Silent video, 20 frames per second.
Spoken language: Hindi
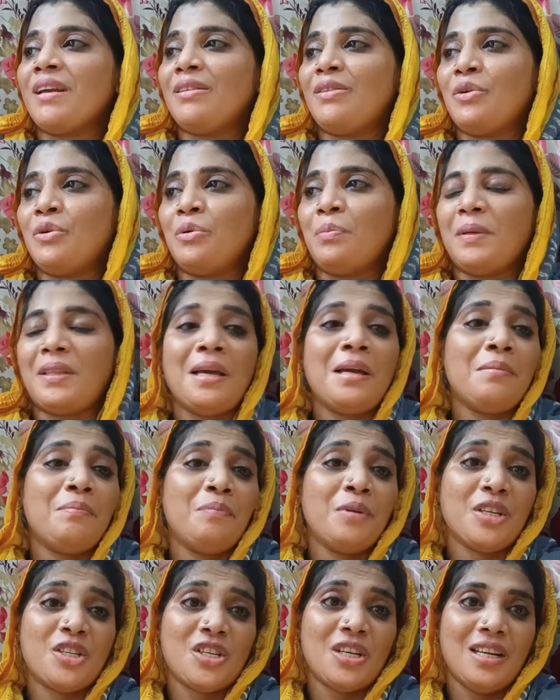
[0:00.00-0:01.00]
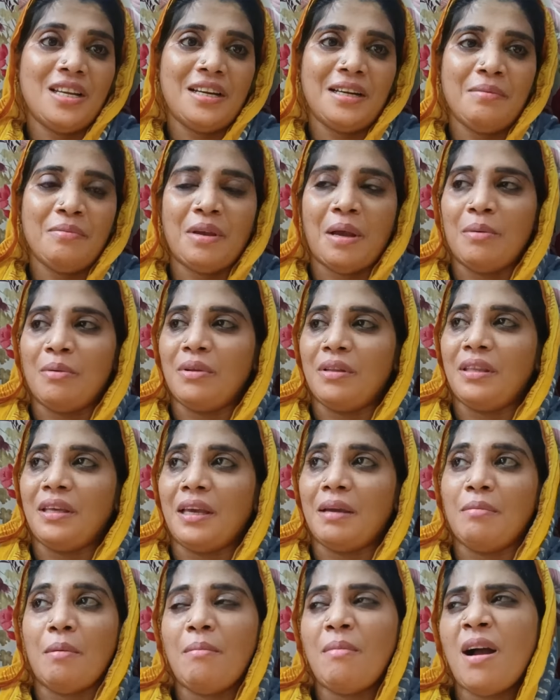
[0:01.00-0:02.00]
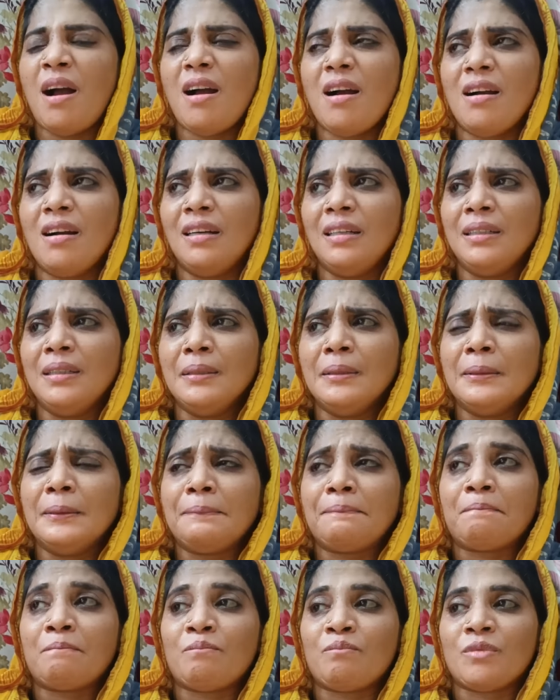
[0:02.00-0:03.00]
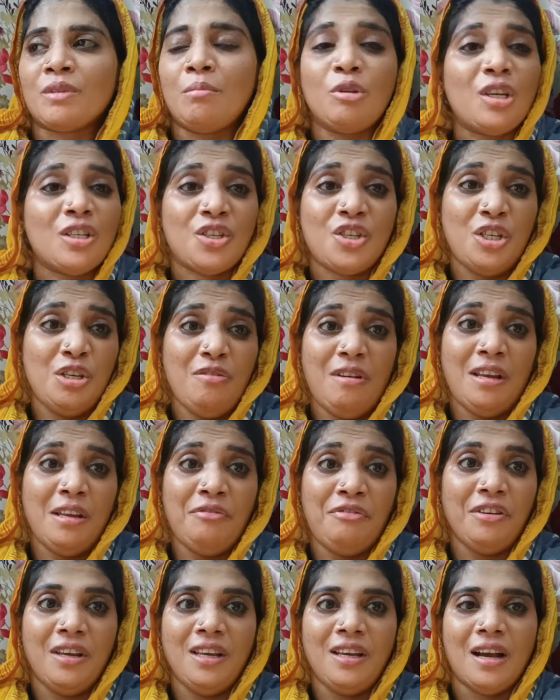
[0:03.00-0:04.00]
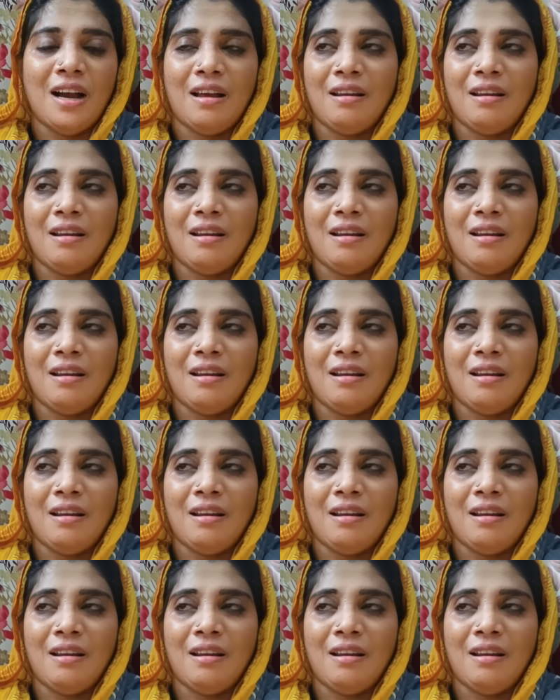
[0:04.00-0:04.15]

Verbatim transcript: तो पता है ब्रश करने का टाइम क्या हो रही थी कि मम्मा बहुत अच्छी वाली फीलिंग